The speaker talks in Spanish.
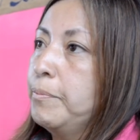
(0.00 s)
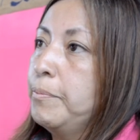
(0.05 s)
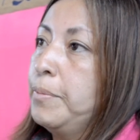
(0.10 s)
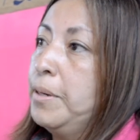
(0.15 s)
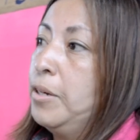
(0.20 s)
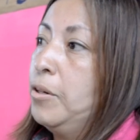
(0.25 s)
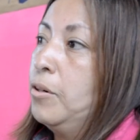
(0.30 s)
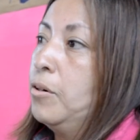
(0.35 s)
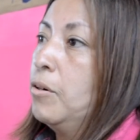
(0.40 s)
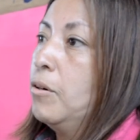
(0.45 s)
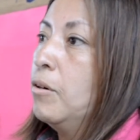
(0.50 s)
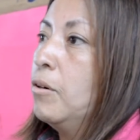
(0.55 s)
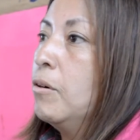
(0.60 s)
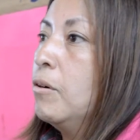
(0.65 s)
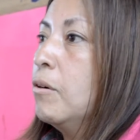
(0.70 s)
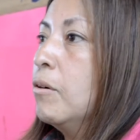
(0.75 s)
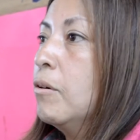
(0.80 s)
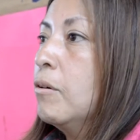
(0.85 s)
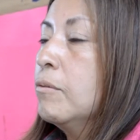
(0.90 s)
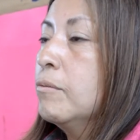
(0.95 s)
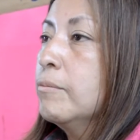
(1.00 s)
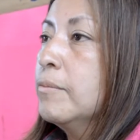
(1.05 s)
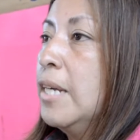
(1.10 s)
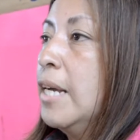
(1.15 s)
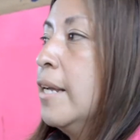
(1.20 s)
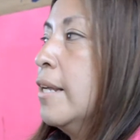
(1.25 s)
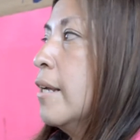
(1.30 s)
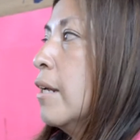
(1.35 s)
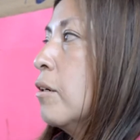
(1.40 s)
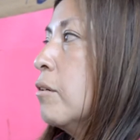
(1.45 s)
Pero de
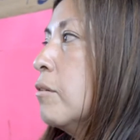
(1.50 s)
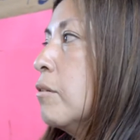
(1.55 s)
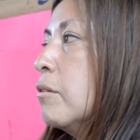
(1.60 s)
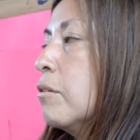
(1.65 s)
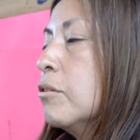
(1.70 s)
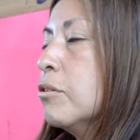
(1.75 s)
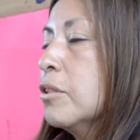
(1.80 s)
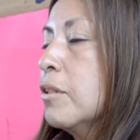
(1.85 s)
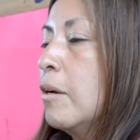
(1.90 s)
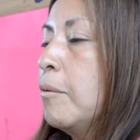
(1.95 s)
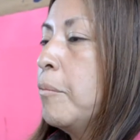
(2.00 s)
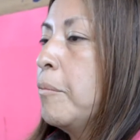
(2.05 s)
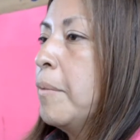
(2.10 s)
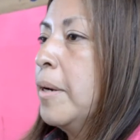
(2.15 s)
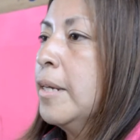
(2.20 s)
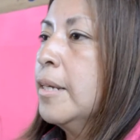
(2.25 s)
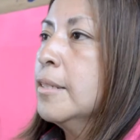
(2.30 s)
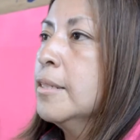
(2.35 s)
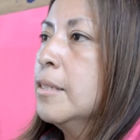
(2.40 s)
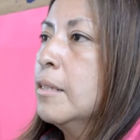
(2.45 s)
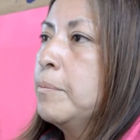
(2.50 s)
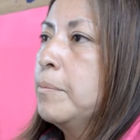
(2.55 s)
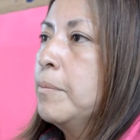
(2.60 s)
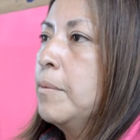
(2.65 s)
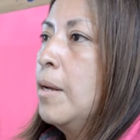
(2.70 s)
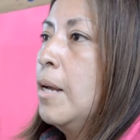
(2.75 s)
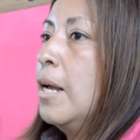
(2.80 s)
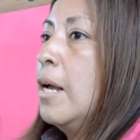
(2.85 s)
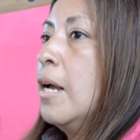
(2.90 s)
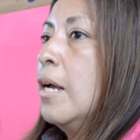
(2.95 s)
ahí ya no, sabemos más qué hacer.
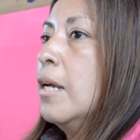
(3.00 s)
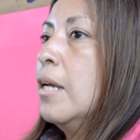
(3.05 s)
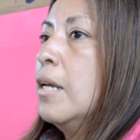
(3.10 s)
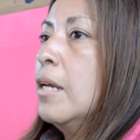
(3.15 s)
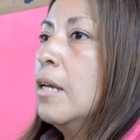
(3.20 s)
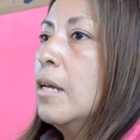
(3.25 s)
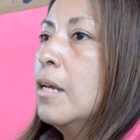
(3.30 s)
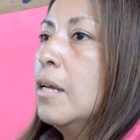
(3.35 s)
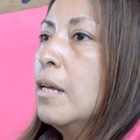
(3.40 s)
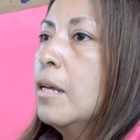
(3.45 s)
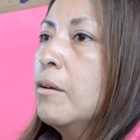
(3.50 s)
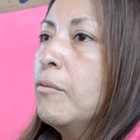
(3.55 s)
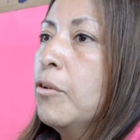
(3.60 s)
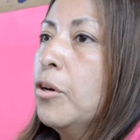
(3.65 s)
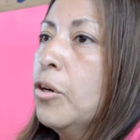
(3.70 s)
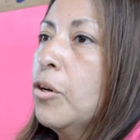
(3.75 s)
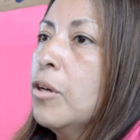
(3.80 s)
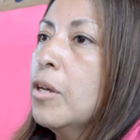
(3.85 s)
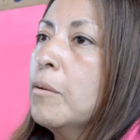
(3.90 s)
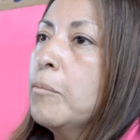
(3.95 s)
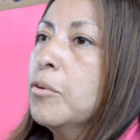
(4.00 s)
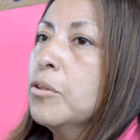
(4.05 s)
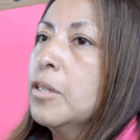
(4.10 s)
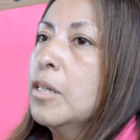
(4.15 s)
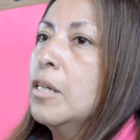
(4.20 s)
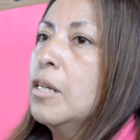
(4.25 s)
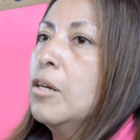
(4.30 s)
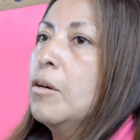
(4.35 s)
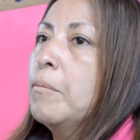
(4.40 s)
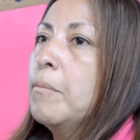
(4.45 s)
Y bueno, y hemos
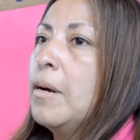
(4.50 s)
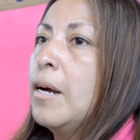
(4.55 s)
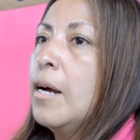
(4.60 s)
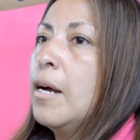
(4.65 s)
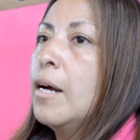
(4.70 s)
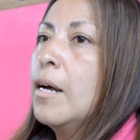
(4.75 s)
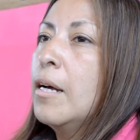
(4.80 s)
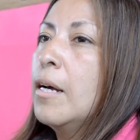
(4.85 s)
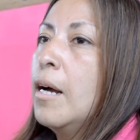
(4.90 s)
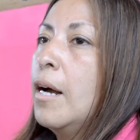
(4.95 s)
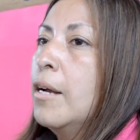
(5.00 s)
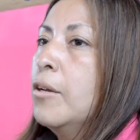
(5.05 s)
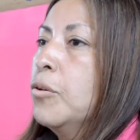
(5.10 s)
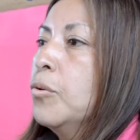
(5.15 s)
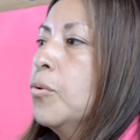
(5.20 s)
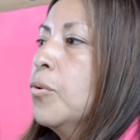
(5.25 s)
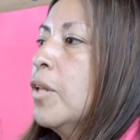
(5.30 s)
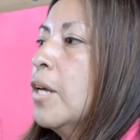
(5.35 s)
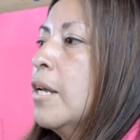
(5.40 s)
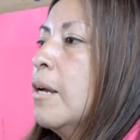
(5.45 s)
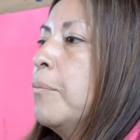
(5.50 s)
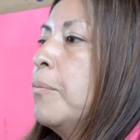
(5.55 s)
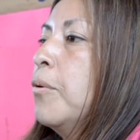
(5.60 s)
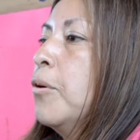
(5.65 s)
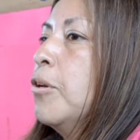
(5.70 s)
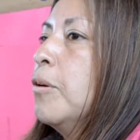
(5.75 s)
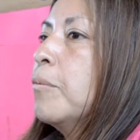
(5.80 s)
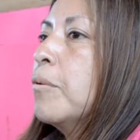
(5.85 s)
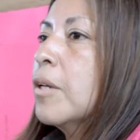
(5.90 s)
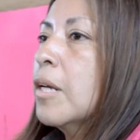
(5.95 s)
tenido más ayuda y
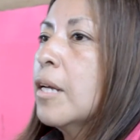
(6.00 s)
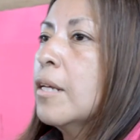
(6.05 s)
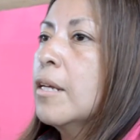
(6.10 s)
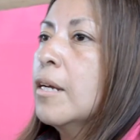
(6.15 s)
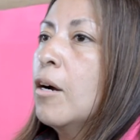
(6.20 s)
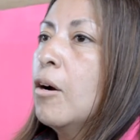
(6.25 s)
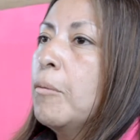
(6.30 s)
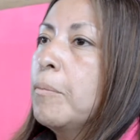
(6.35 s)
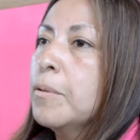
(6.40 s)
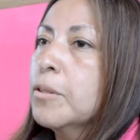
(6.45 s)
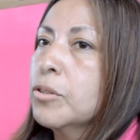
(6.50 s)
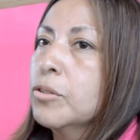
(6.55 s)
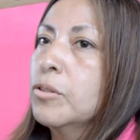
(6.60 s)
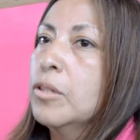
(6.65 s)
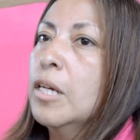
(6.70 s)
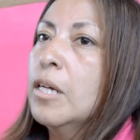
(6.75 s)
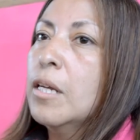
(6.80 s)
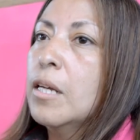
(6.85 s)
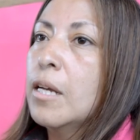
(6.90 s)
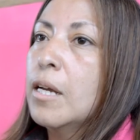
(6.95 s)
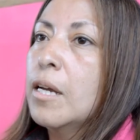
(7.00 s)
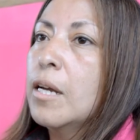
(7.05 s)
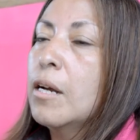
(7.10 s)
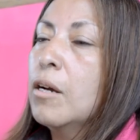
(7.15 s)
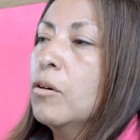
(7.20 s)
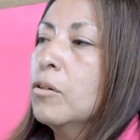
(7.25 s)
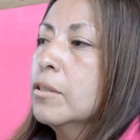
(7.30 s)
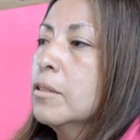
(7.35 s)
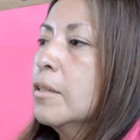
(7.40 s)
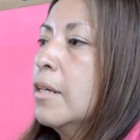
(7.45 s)
apoyo porque han llegado personas
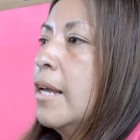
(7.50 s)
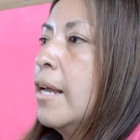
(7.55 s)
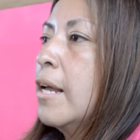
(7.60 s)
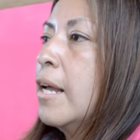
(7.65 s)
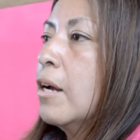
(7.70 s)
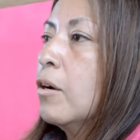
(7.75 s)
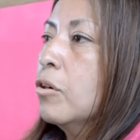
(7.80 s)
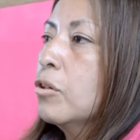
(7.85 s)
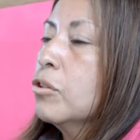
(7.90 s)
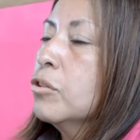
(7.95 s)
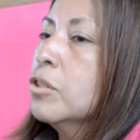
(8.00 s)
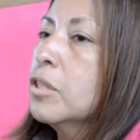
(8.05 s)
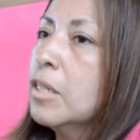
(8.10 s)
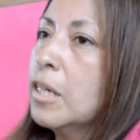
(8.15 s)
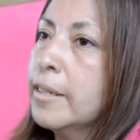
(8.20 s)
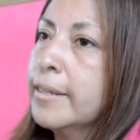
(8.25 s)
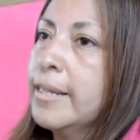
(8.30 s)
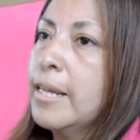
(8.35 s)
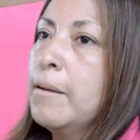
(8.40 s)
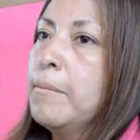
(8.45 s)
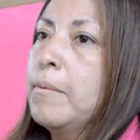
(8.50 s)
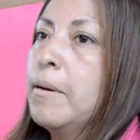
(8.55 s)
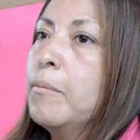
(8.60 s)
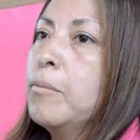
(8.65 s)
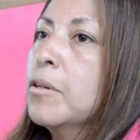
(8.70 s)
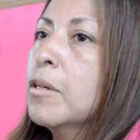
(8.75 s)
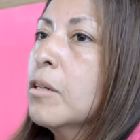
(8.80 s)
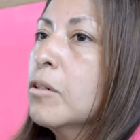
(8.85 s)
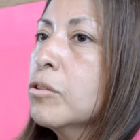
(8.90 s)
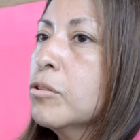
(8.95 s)
que eh, conocen el tema,
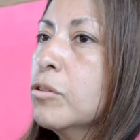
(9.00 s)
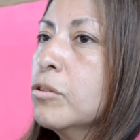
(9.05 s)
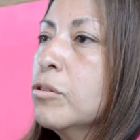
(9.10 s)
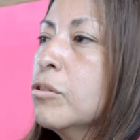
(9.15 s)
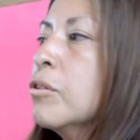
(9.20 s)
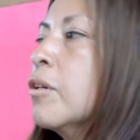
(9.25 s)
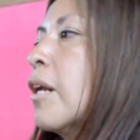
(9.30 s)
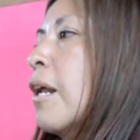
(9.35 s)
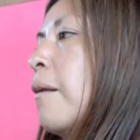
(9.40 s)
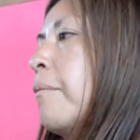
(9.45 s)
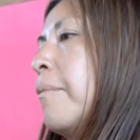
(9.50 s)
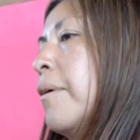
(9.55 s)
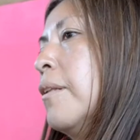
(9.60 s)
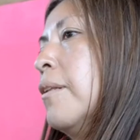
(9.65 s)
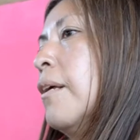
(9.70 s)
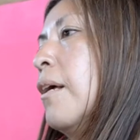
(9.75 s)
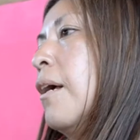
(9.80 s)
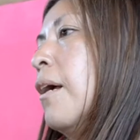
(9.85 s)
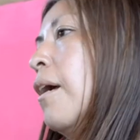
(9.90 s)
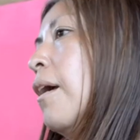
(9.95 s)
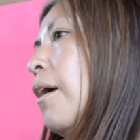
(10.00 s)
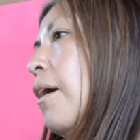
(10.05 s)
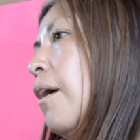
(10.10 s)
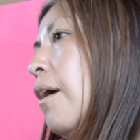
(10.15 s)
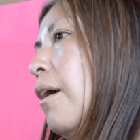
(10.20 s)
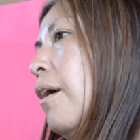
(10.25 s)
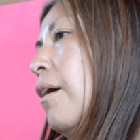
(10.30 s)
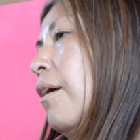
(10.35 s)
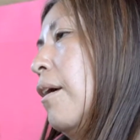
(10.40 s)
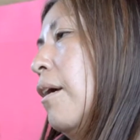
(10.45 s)
porque nosotros realmente
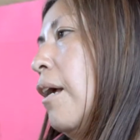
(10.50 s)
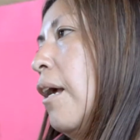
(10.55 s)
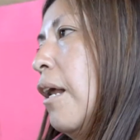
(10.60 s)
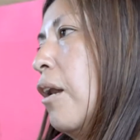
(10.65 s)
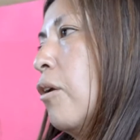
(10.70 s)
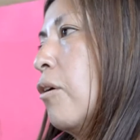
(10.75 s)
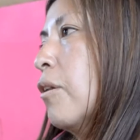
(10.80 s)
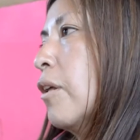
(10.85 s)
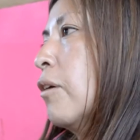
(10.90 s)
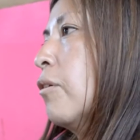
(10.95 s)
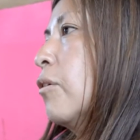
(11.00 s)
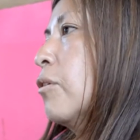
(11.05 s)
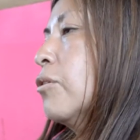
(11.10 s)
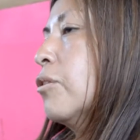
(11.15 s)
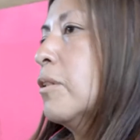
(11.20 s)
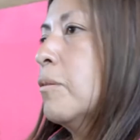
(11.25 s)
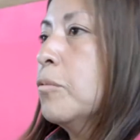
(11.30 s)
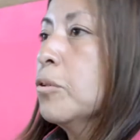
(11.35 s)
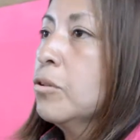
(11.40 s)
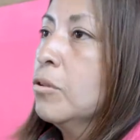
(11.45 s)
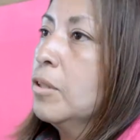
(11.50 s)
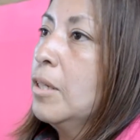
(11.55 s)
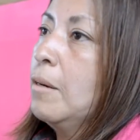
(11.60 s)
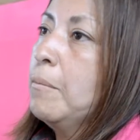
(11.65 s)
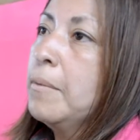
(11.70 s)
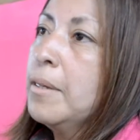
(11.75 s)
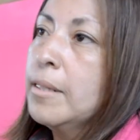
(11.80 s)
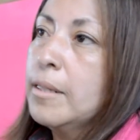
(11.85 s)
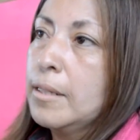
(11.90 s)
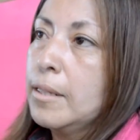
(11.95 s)
eh, lo desconocemos
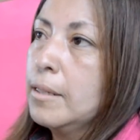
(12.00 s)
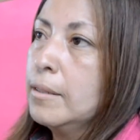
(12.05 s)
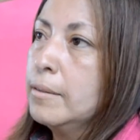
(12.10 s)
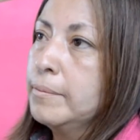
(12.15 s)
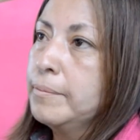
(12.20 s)
totalmente.